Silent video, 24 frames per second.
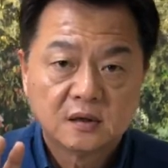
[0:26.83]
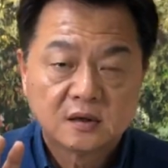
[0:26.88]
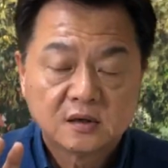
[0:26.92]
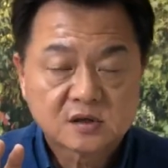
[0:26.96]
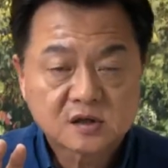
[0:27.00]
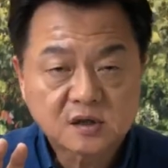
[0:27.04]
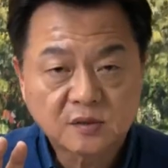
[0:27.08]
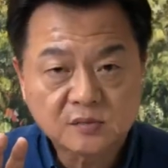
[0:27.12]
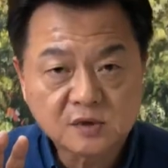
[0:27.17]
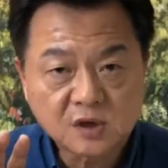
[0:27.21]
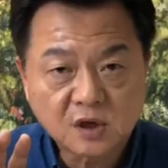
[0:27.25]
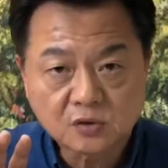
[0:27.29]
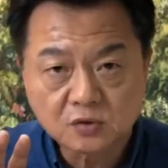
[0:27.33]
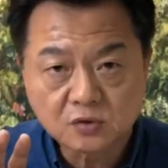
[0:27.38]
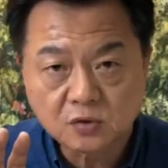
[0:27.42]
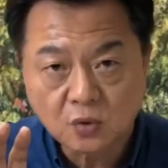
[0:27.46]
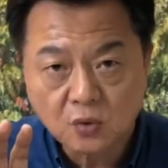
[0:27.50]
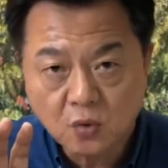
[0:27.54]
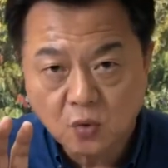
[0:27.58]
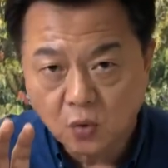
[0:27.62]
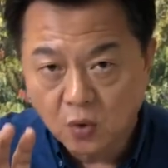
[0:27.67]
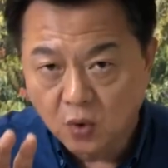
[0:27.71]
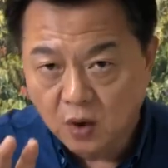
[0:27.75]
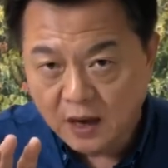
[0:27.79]
什么叫做
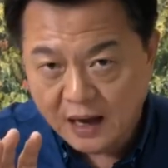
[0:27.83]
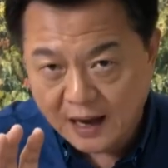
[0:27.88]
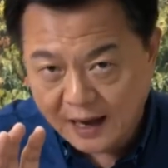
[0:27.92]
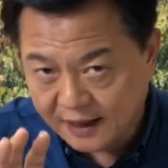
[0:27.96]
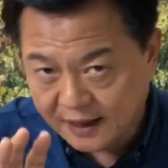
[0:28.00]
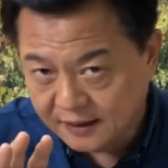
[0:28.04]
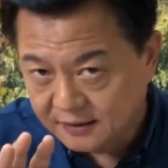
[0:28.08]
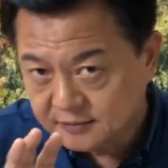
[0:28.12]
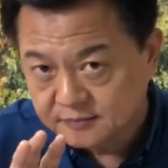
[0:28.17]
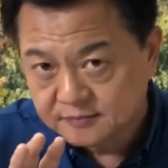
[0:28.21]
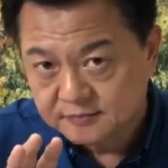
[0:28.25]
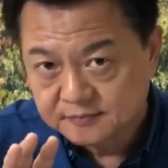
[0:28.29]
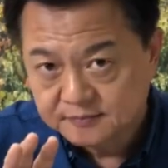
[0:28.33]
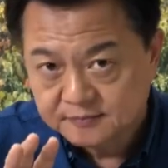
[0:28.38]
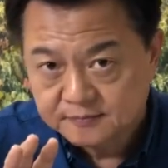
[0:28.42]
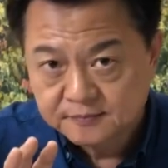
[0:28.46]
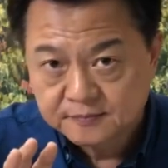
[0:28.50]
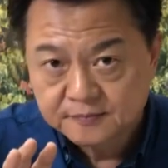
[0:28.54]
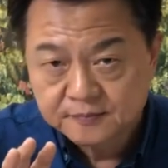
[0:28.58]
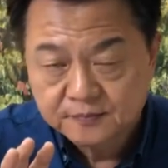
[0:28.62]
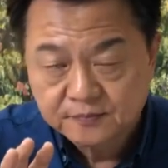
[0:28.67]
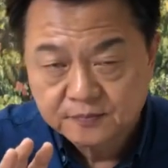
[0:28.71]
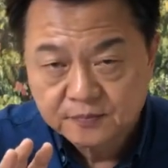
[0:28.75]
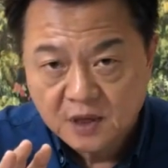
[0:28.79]
国安。
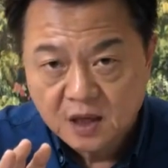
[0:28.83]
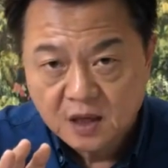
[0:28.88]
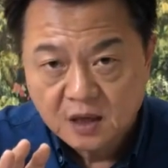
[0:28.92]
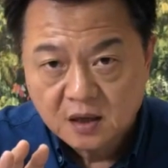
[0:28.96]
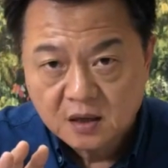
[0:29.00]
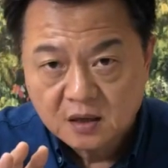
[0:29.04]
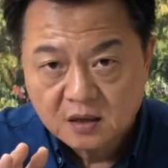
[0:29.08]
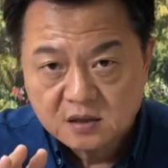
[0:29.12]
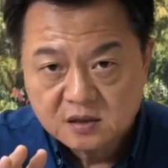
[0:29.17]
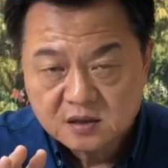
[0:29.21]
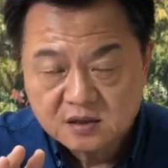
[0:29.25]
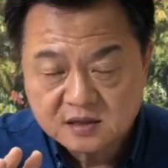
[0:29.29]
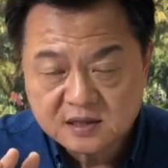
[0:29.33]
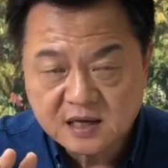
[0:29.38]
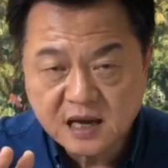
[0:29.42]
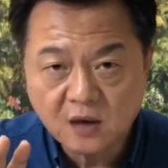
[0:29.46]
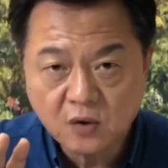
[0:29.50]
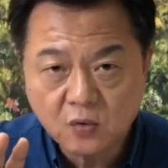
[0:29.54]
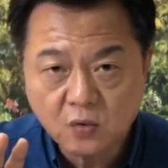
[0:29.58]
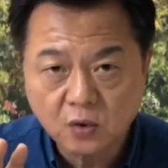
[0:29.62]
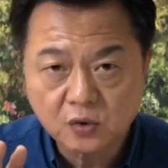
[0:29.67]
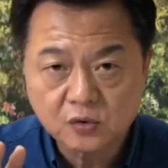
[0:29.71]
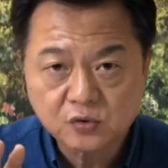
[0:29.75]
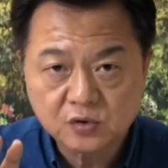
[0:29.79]
在
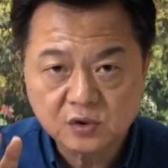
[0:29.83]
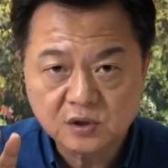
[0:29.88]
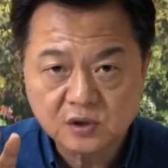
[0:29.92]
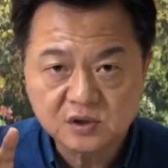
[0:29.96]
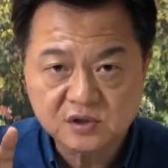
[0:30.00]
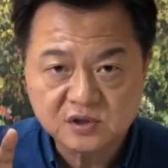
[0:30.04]
过去